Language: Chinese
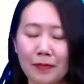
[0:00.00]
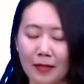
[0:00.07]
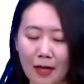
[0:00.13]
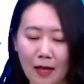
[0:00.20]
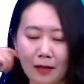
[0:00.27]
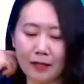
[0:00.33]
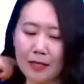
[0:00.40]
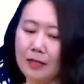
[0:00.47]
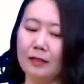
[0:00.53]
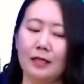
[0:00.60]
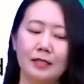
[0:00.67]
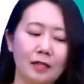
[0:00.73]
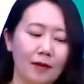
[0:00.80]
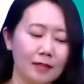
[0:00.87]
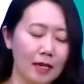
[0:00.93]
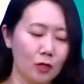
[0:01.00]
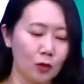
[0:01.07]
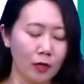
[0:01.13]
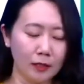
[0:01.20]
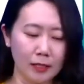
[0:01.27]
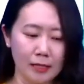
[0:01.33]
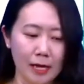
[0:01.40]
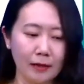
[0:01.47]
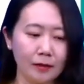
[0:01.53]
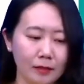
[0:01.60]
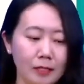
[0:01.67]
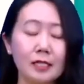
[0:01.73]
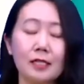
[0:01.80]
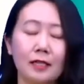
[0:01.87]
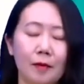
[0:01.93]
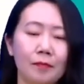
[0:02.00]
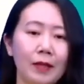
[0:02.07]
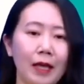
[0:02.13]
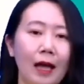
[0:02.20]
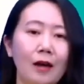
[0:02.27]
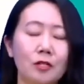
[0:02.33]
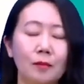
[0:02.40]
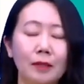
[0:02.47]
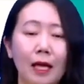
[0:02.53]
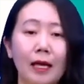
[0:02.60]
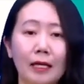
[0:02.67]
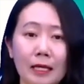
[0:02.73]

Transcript: 好，那接着往下说，第三个、第四个还有什么呢？